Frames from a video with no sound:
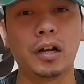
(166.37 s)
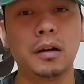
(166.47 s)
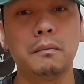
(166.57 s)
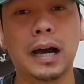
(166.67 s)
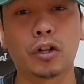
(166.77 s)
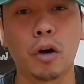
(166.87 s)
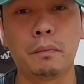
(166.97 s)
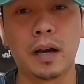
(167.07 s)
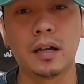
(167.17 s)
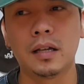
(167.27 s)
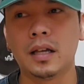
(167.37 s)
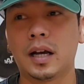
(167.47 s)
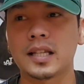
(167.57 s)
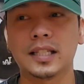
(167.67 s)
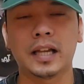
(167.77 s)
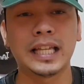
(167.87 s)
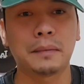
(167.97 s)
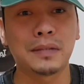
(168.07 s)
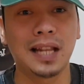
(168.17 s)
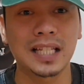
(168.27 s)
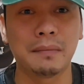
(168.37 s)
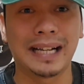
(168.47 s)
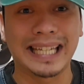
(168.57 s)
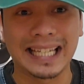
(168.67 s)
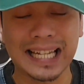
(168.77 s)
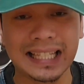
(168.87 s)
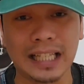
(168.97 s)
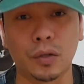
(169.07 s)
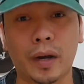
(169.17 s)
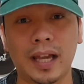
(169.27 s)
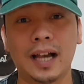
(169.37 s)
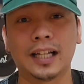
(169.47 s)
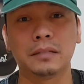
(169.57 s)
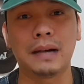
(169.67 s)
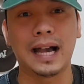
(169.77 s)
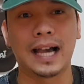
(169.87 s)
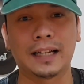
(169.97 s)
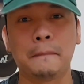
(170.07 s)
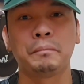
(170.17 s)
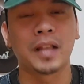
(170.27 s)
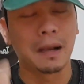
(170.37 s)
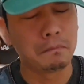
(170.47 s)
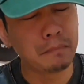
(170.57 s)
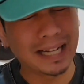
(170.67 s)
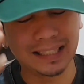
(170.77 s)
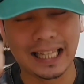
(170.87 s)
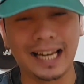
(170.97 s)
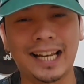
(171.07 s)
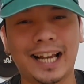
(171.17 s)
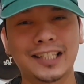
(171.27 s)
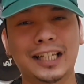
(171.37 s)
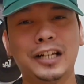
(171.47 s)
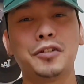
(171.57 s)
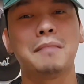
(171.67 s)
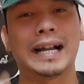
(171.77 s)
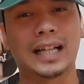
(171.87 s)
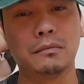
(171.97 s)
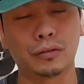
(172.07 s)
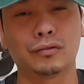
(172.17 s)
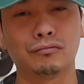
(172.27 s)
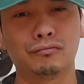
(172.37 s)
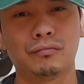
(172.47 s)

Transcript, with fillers: Lalo na mga ropa kasi nga hirap sila sa mga English dito kaya hanggat maaari magdala na sarili nyong mga gamot.